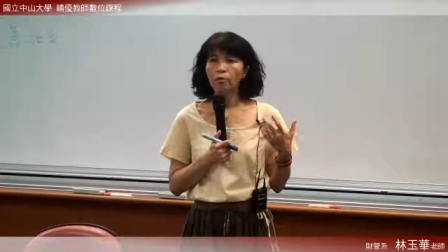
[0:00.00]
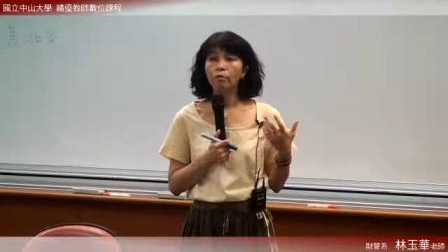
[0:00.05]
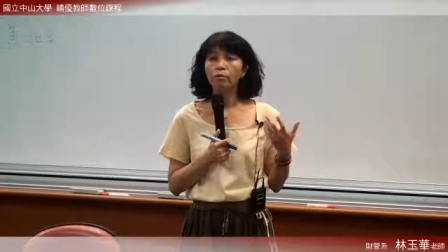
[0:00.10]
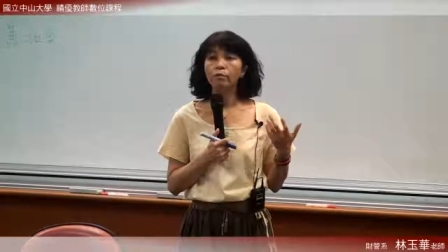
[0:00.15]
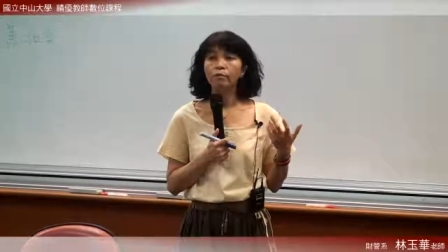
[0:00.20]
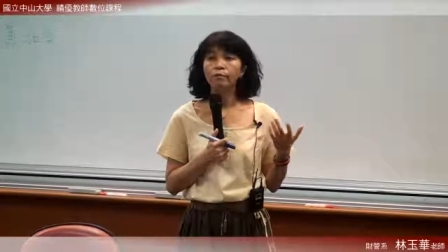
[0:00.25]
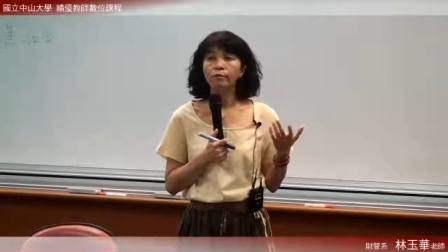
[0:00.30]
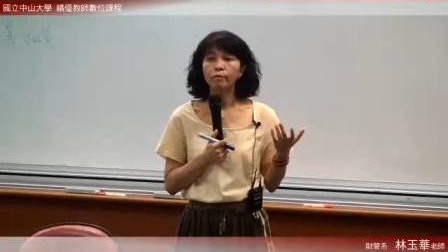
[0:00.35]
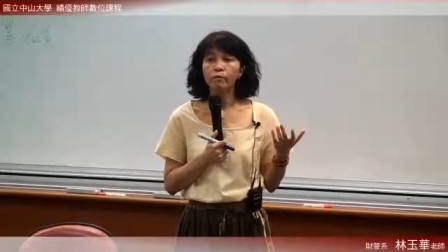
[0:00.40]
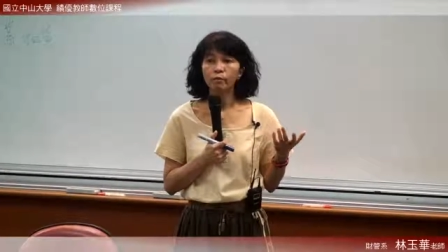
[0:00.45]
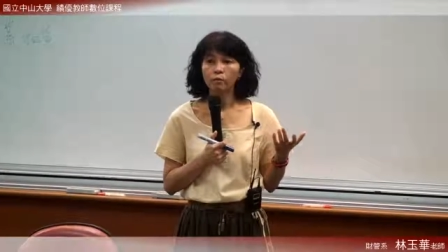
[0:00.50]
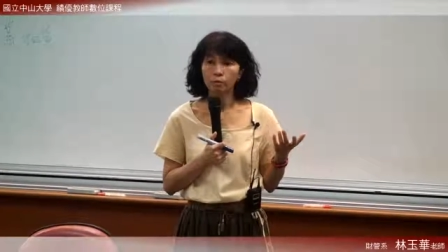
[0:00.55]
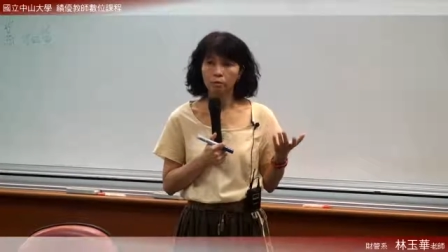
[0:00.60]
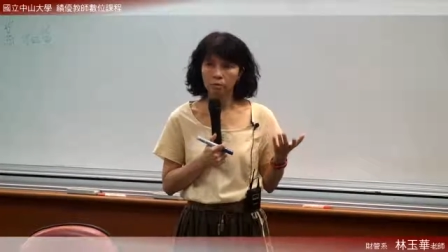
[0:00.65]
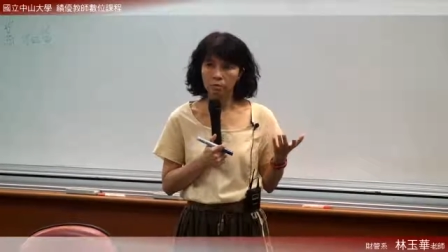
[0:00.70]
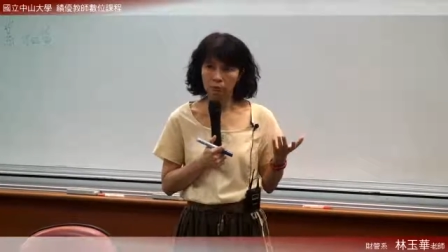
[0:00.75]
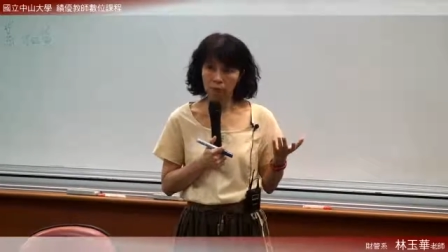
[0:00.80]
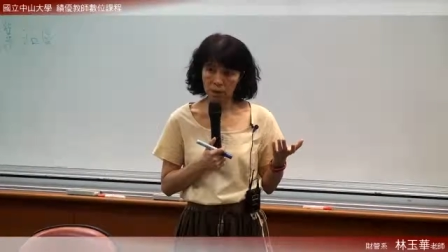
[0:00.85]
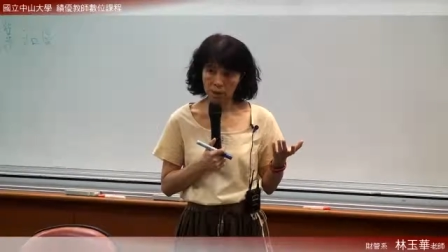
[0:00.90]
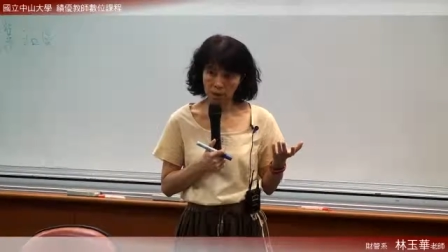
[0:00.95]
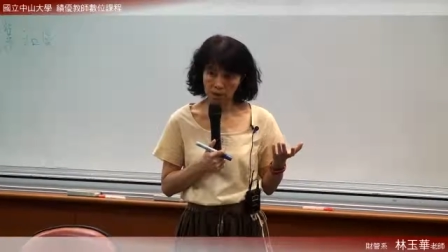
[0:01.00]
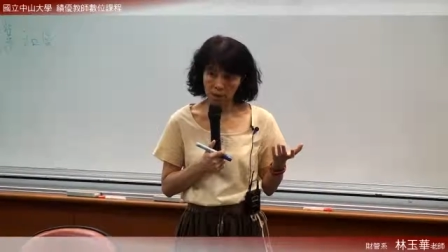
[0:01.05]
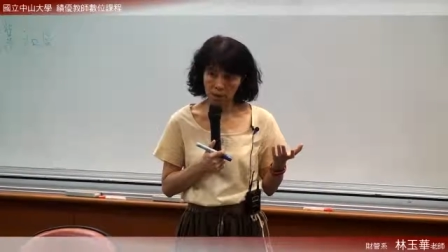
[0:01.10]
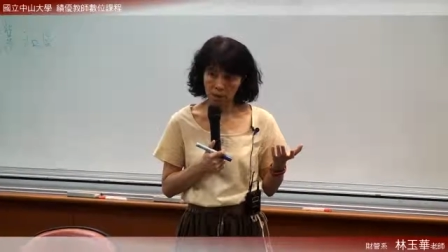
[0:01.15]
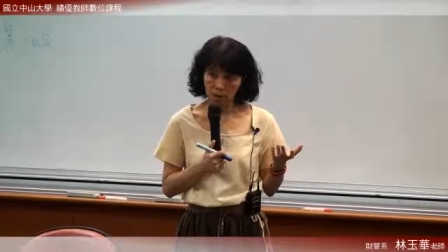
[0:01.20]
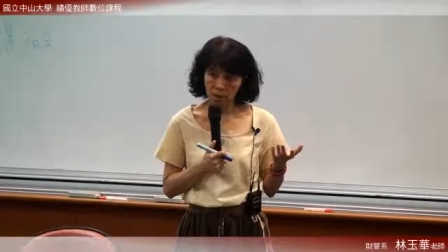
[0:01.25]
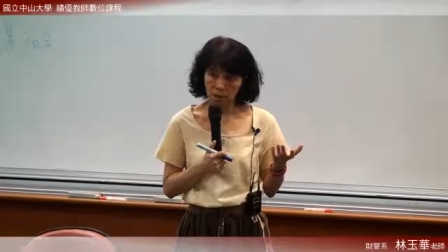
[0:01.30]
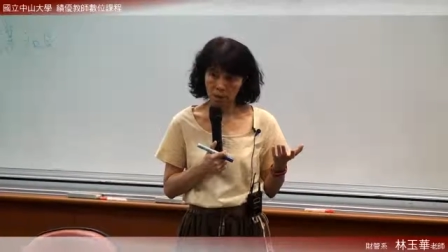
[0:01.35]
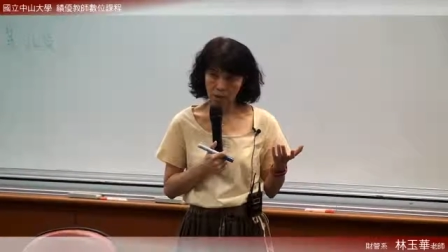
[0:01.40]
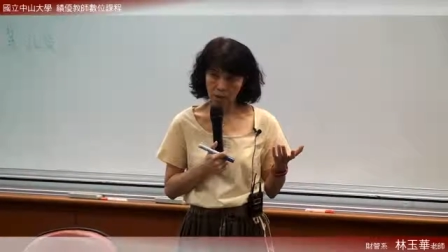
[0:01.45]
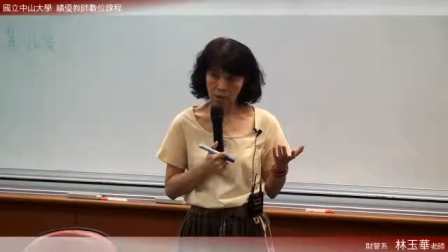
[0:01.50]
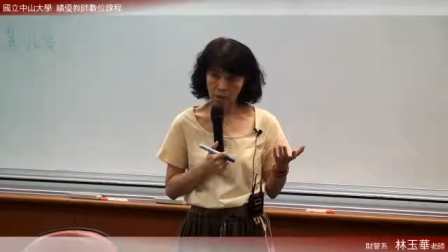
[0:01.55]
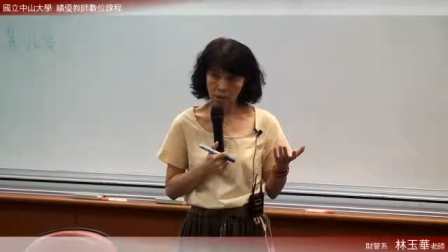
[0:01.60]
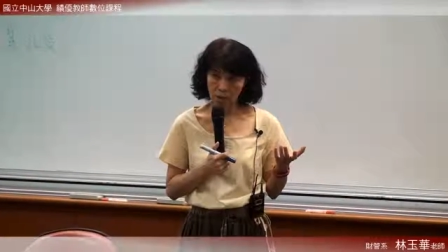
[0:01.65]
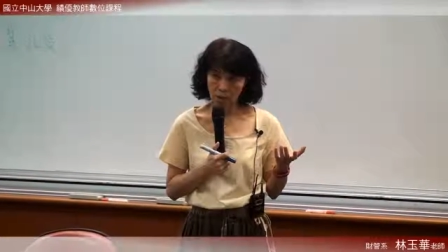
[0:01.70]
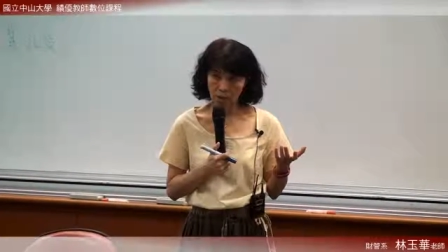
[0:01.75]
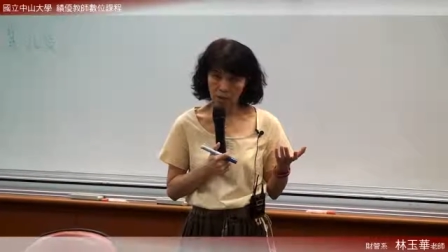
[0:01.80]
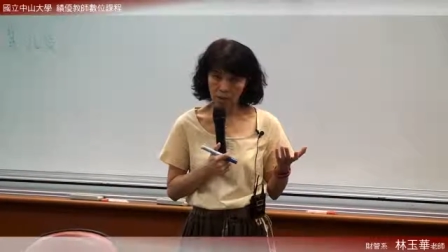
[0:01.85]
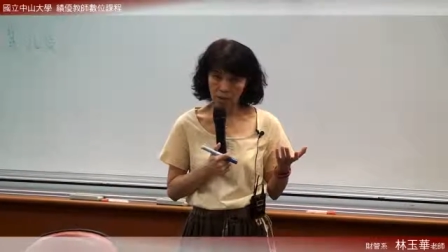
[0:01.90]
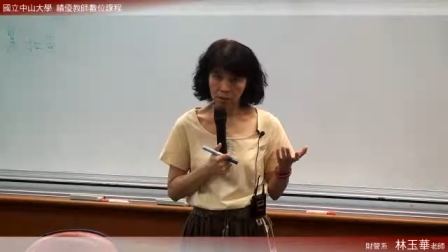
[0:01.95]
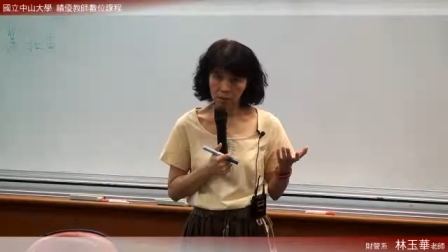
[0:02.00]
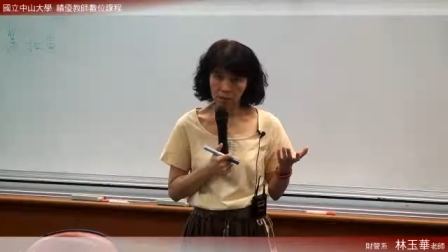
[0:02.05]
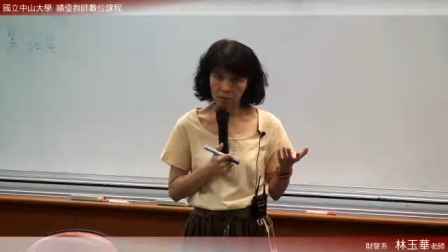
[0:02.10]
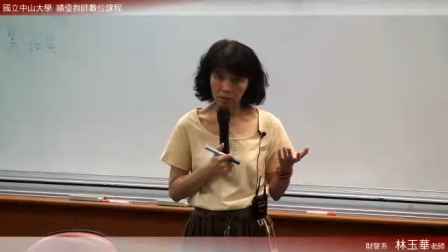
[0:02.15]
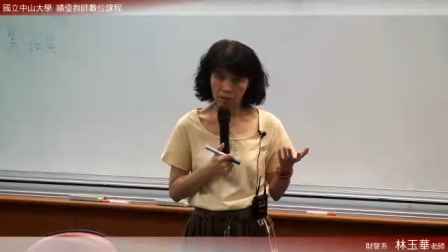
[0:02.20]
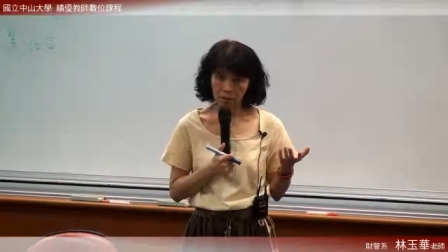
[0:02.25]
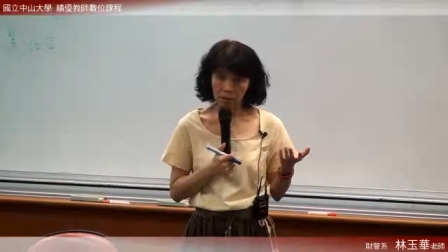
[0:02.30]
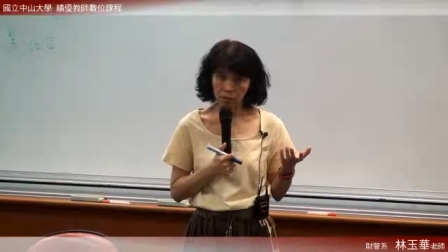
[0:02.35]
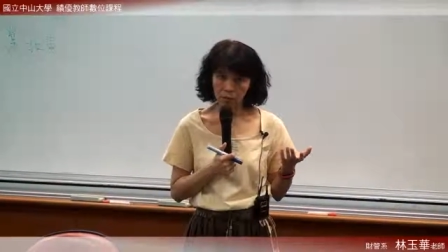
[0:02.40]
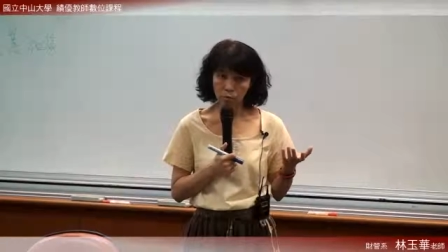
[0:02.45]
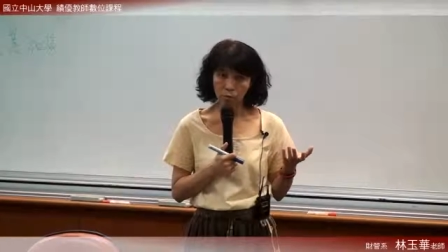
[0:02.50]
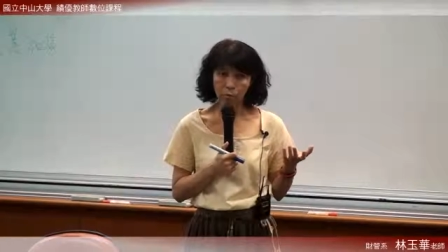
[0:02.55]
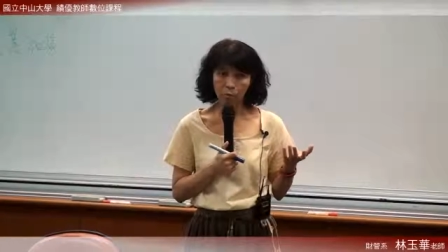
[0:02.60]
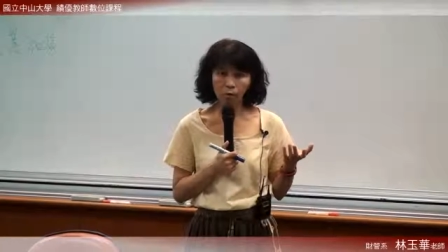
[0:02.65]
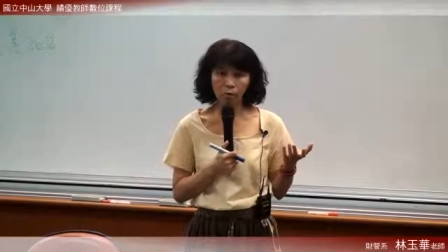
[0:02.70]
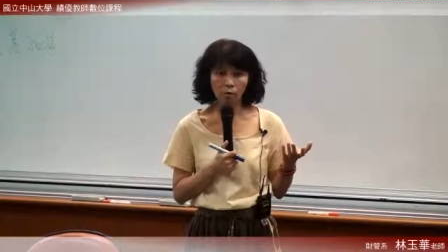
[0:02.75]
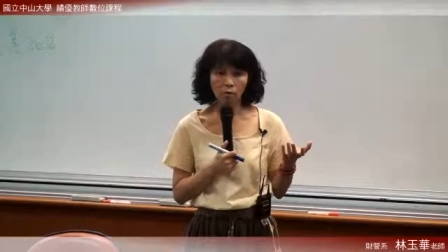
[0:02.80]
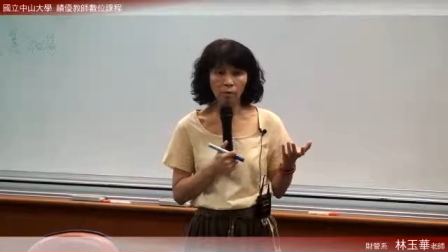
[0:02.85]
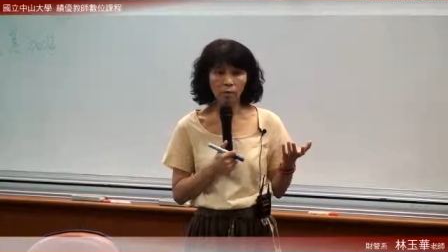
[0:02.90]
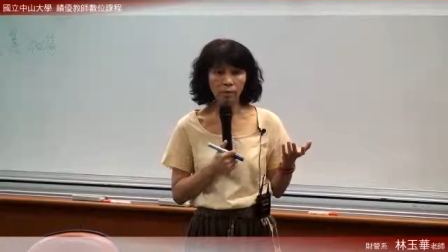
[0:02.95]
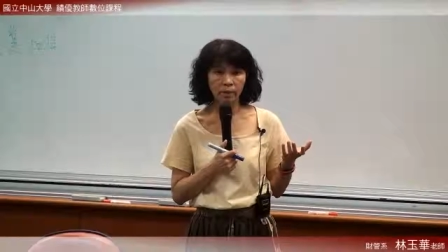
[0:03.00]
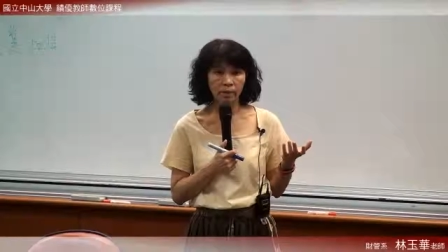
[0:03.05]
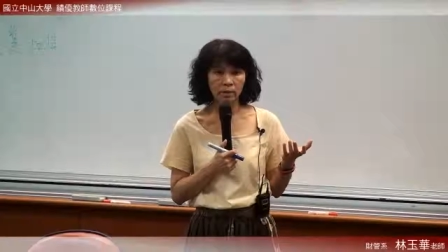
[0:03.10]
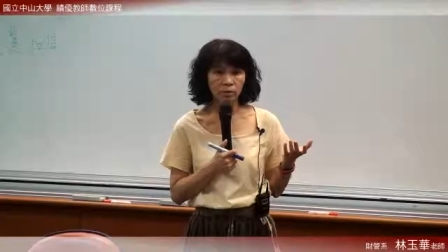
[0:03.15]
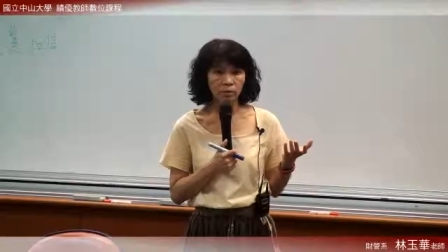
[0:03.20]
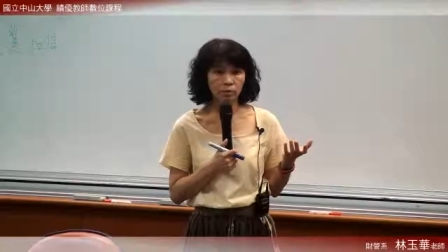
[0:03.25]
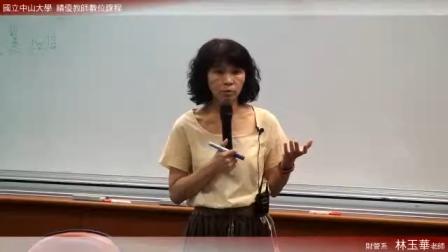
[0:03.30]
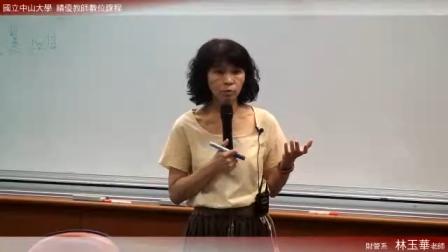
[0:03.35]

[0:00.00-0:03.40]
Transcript: 预付租金，就回到我们